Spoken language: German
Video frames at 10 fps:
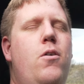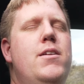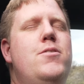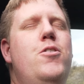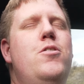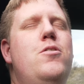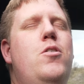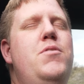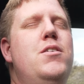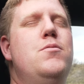Und jetzt könnt,
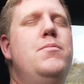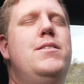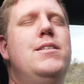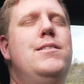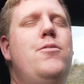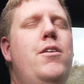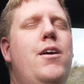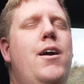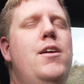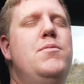kommt hier so ein bisschen
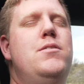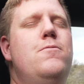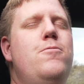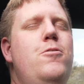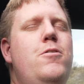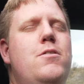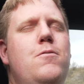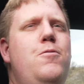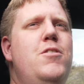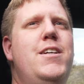Sonne rein, ein bisschen
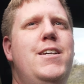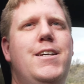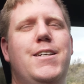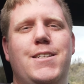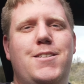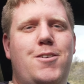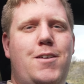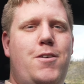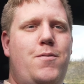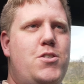Frühlingsgefühle. Das ist doch
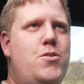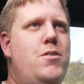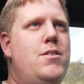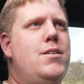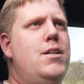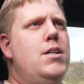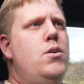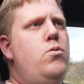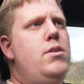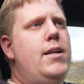einfach was Schönes
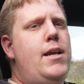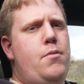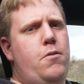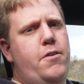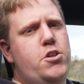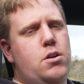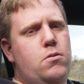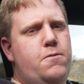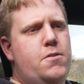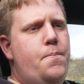und halt eben auch frische
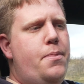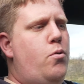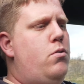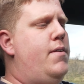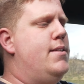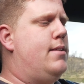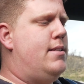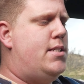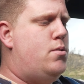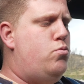Luft. Und wenn es
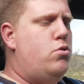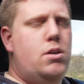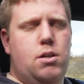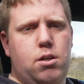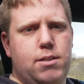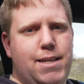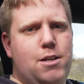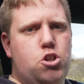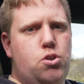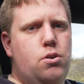dann zu
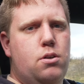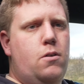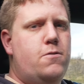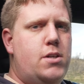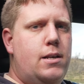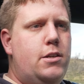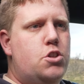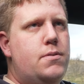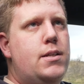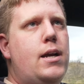sehr stört auf schnellen
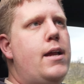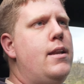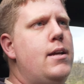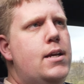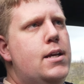Geschwindigkeiten,